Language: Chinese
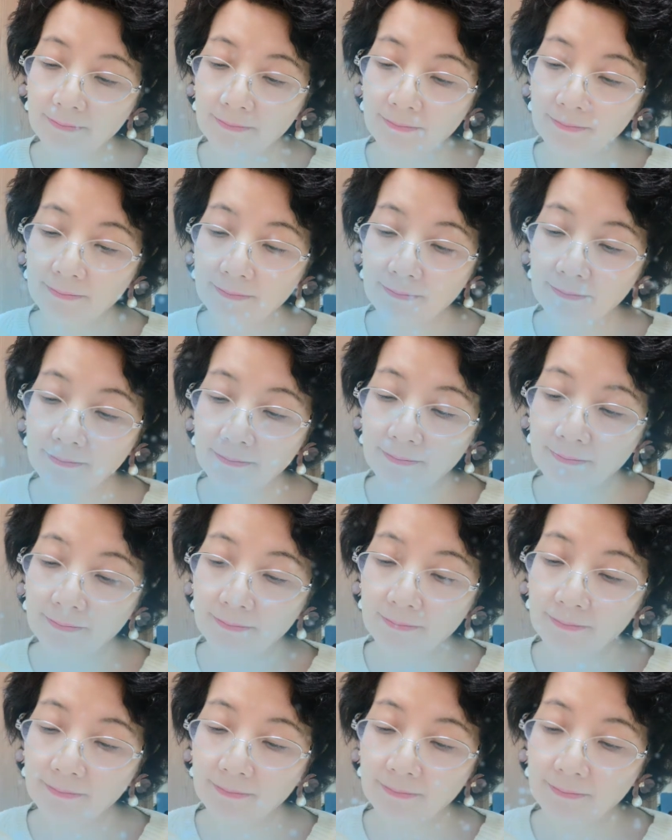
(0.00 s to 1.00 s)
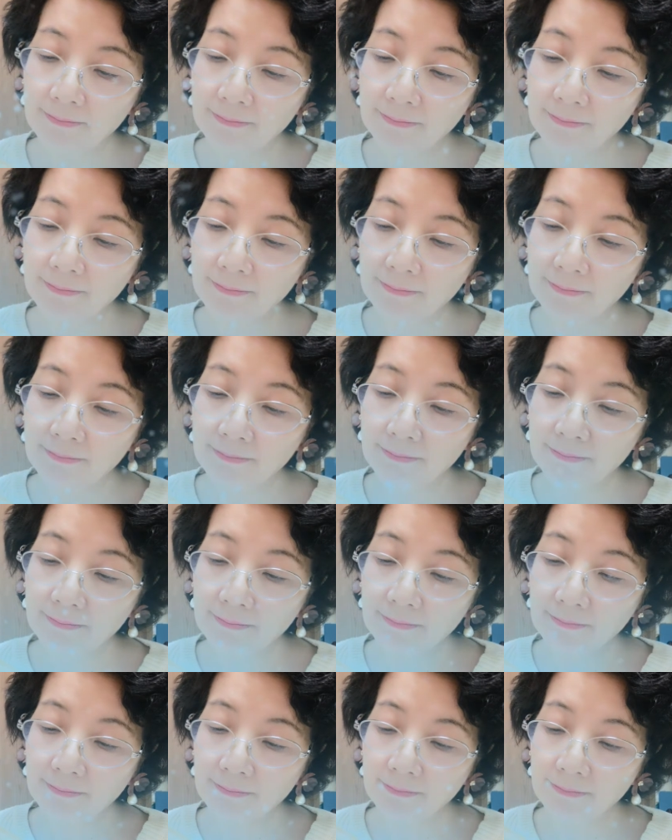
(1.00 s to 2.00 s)
总可以找到
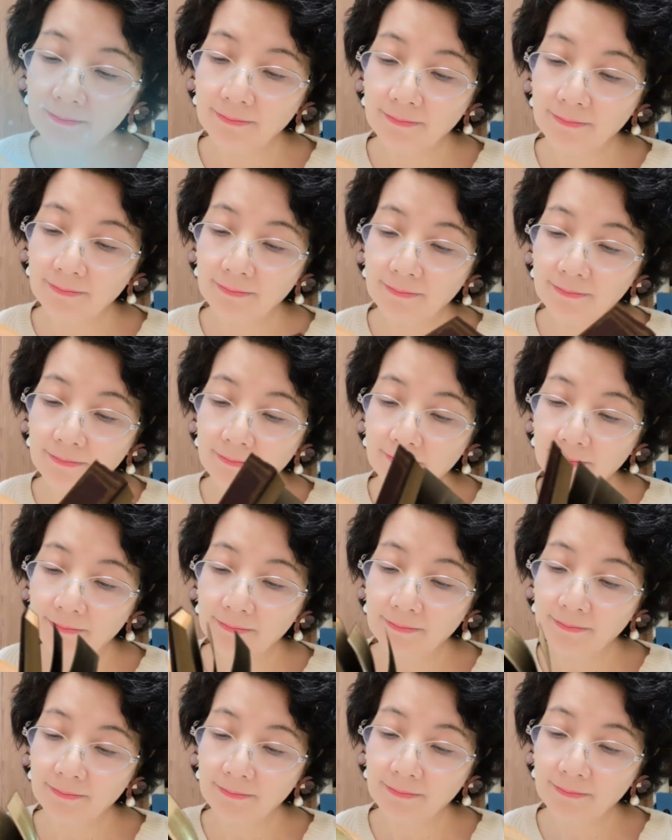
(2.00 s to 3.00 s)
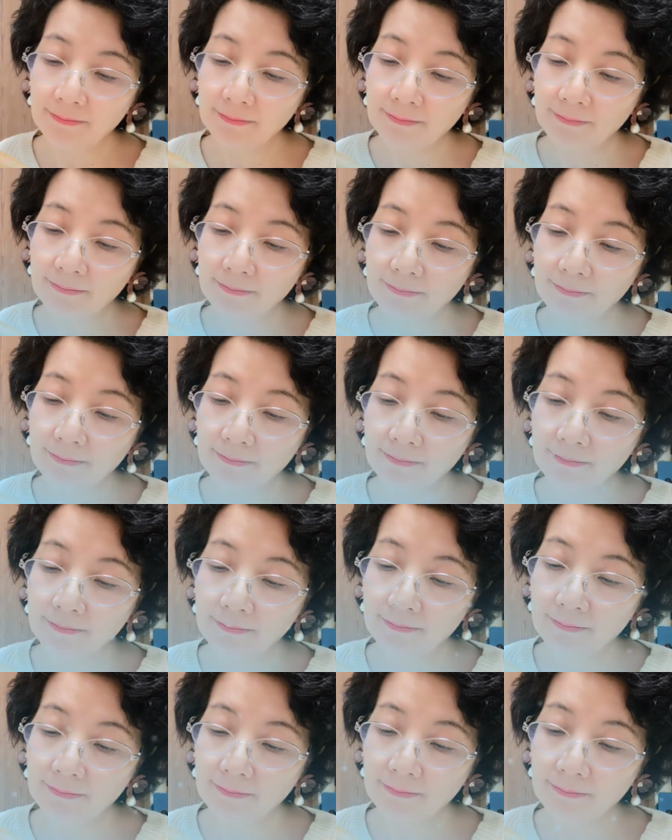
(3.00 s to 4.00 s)
那个地方。但
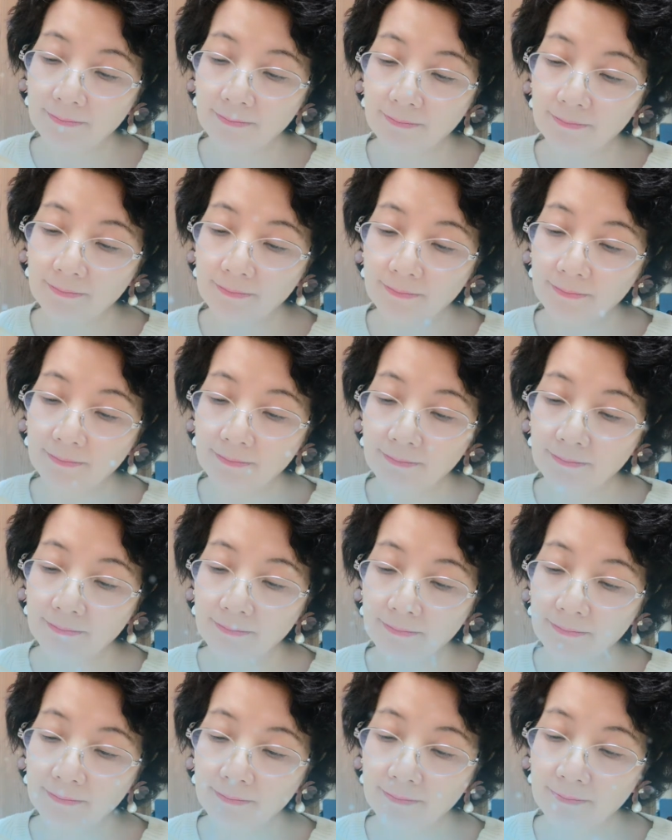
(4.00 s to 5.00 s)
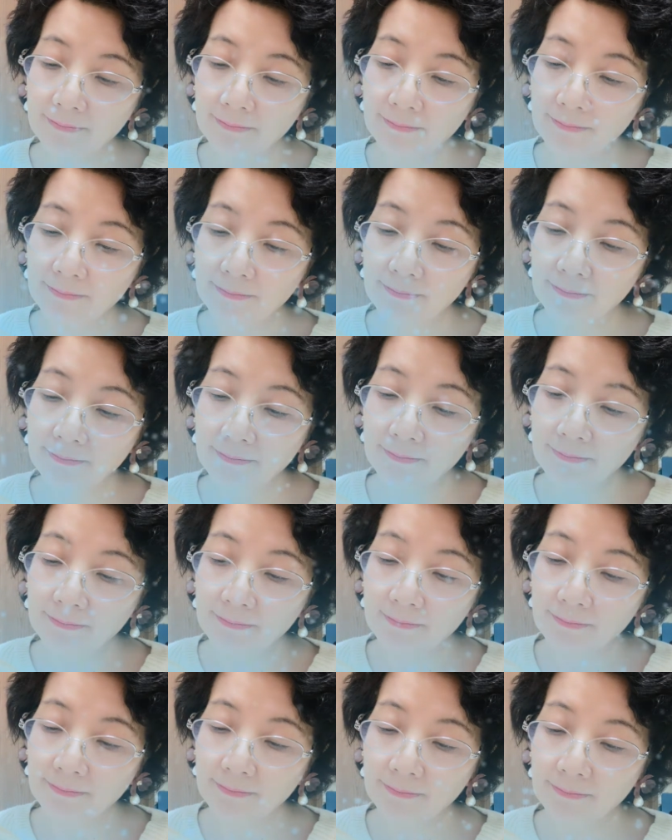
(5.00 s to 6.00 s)
是，每逢我
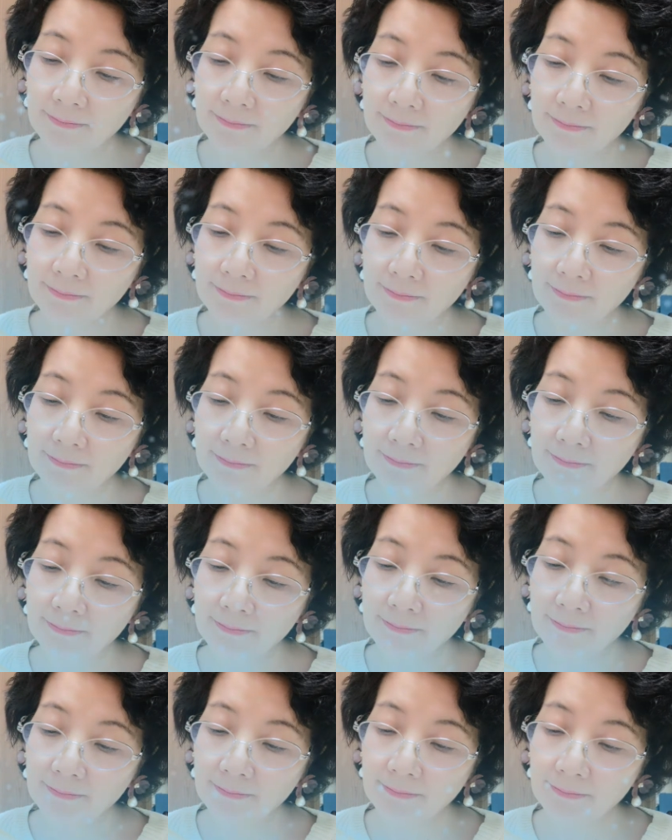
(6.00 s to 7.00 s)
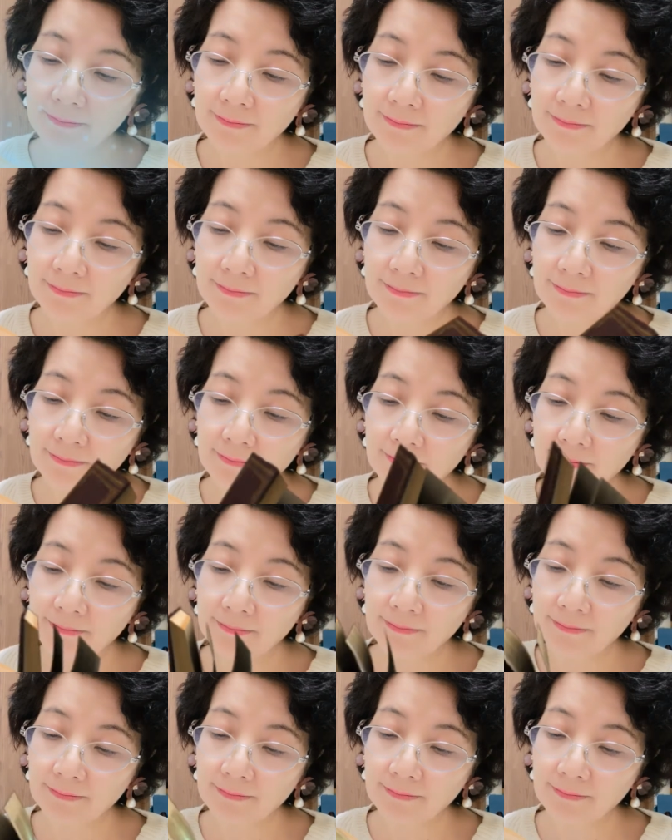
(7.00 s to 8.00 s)
走出迷林，半
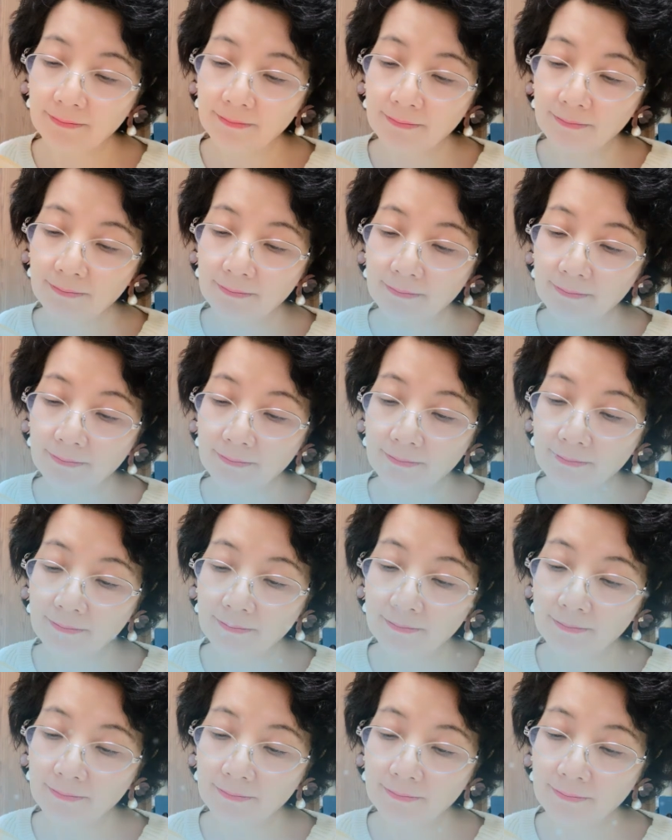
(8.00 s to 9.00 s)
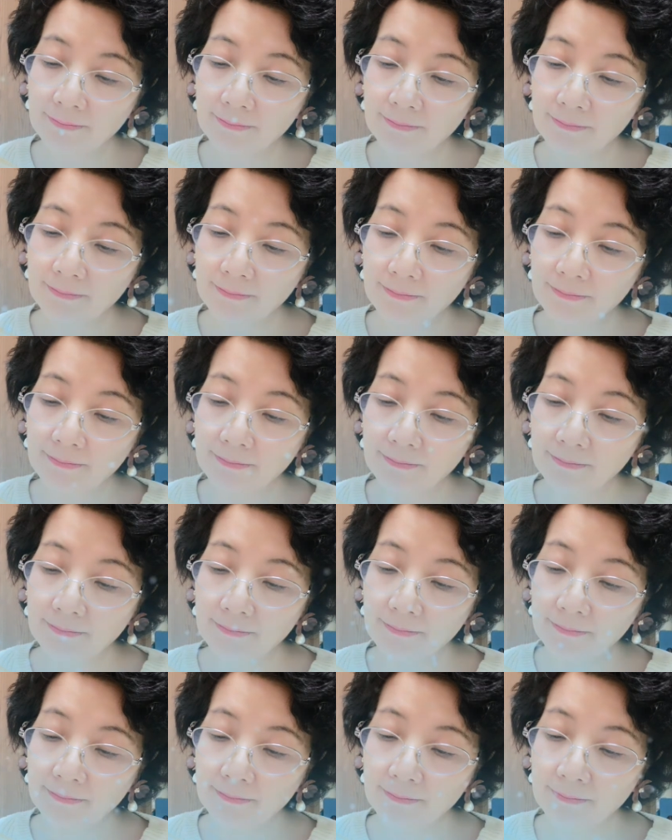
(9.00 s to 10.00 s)
里以外，他总
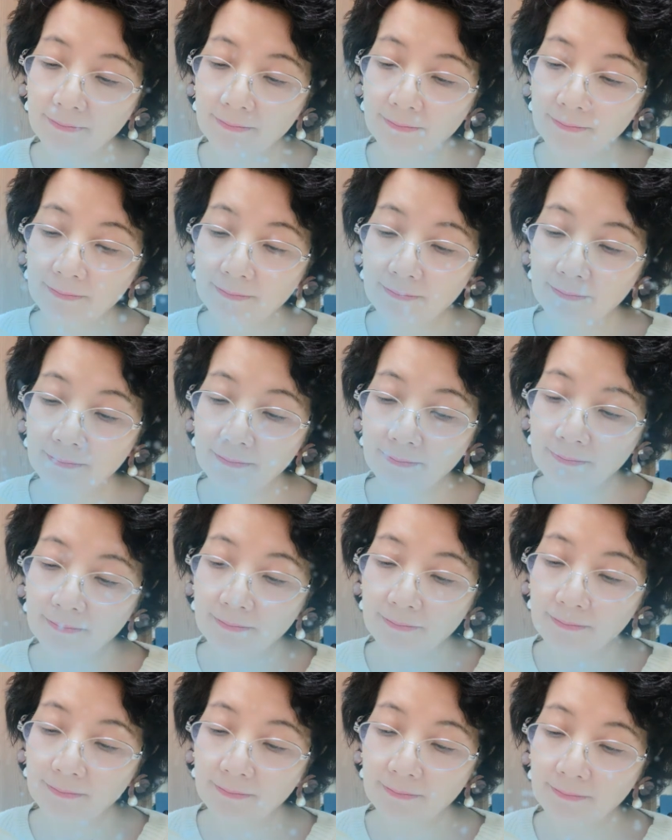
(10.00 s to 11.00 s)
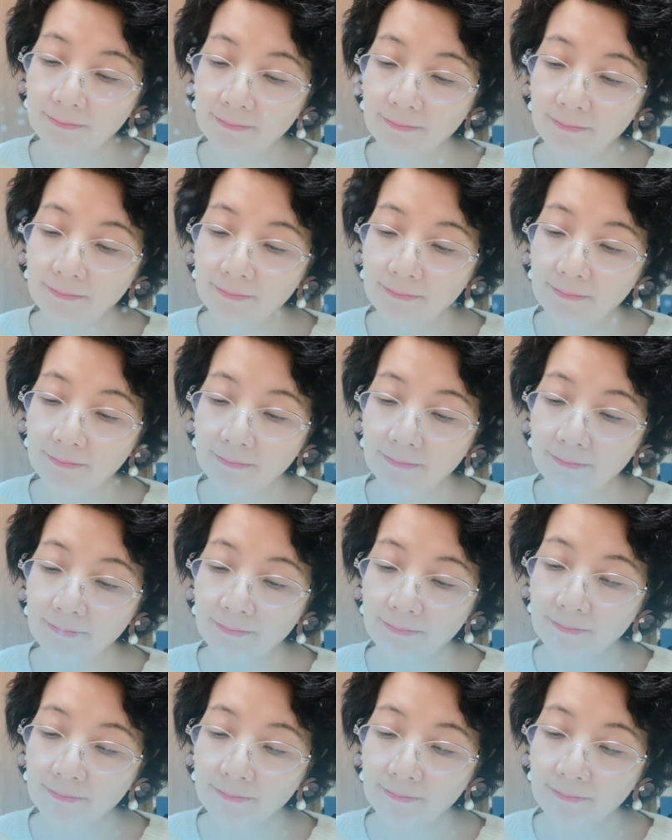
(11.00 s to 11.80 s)
是从天而降的，